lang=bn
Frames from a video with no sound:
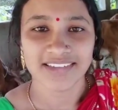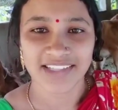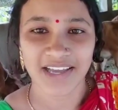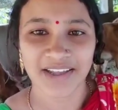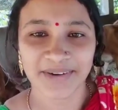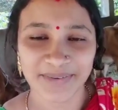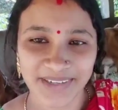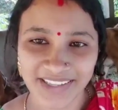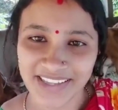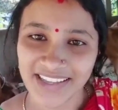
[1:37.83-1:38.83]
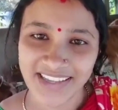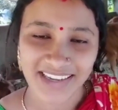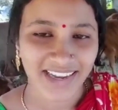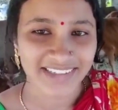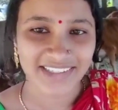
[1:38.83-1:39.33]
তারপরে
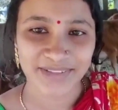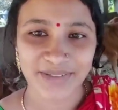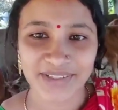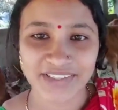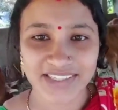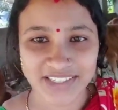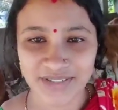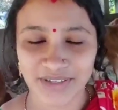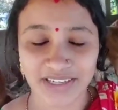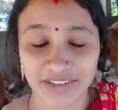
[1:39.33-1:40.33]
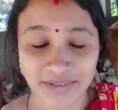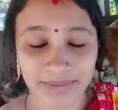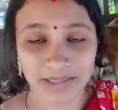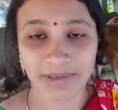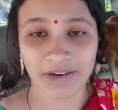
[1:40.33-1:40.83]
গাইটাই দুইটি আজকে শরীরটাও
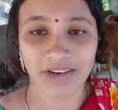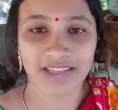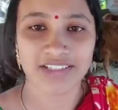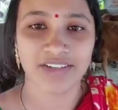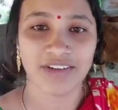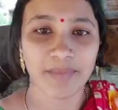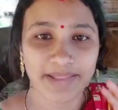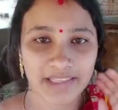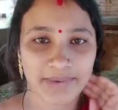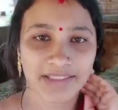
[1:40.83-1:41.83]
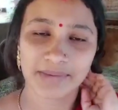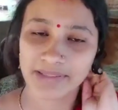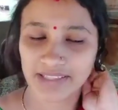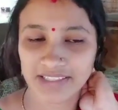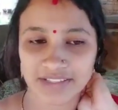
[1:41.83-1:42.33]
মানে ভালো লাগছিল না ব্যথা ব্যথা
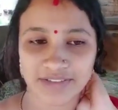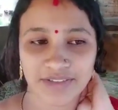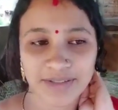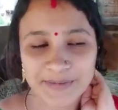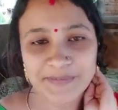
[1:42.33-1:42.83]
ব্যথা যার জন্য